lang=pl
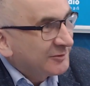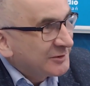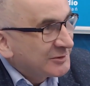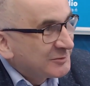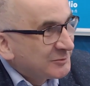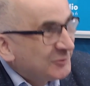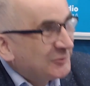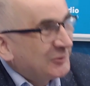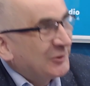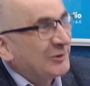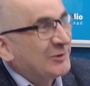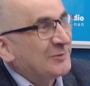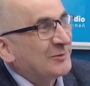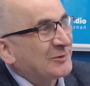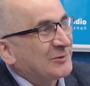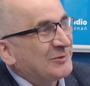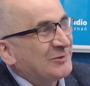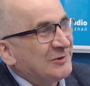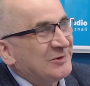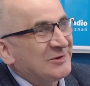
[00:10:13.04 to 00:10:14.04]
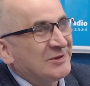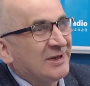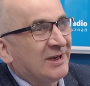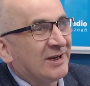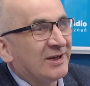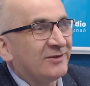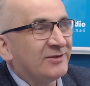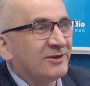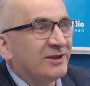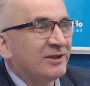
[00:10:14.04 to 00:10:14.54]
mówi o nim oczywiście, ale
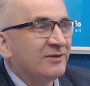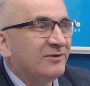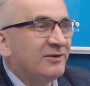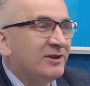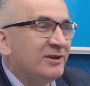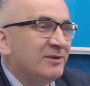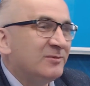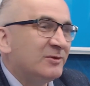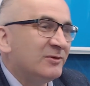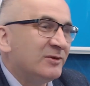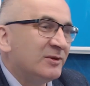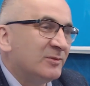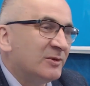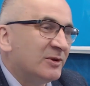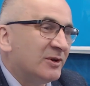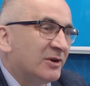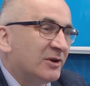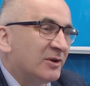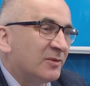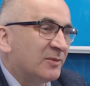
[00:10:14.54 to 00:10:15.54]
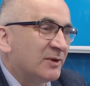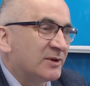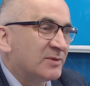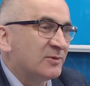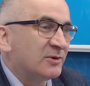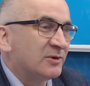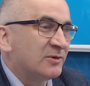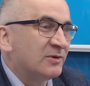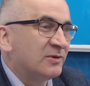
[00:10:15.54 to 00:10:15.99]
w tej mhm. chwili mówimy o powiedzmy